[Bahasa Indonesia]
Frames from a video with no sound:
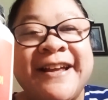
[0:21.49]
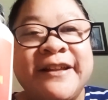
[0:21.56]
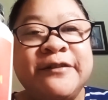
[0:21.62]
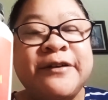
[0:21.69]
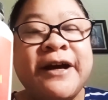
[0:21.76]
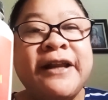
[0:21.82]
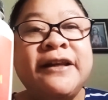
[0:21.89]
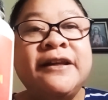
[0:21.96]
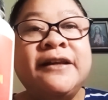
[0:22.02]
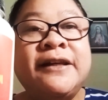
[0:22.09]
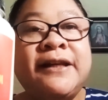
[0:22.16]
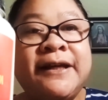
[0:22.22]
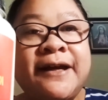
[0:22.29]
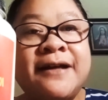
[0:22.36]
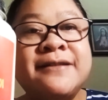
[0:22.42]
itu kan
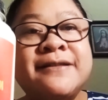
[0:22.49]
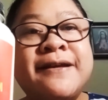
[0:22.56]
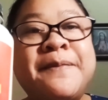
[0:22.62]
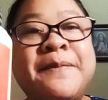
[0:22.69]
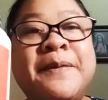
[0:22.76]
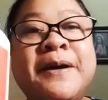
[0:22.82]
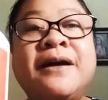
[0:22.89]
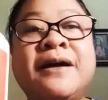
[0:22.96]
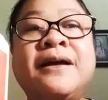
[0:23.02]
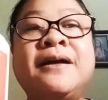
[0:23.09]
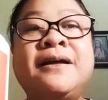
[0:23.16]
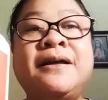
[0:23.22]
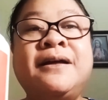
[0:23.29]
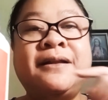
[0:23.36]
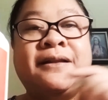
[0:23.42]
nikah sama
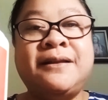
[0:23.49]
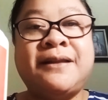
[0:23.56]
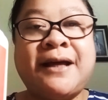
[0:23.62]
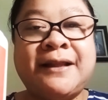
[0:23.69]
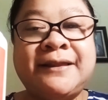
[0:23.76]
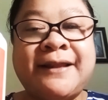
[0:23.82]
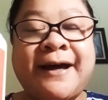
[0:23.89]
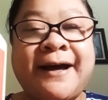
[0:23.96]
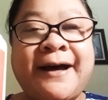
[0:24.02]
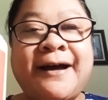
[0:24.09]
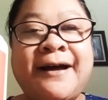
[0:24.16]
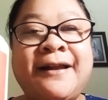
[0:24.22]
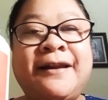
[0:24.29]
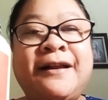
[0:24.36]
Tata.